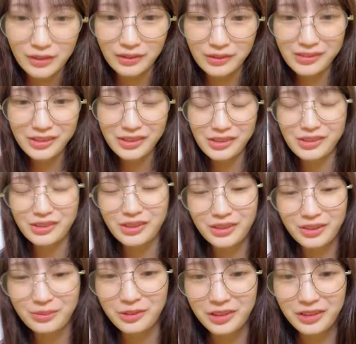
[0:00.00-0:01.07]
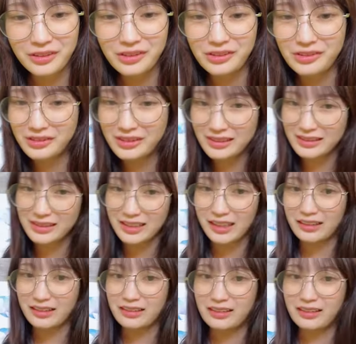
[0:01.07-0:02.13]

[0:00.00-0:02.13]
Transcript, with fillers: 40度よりも低いよ全然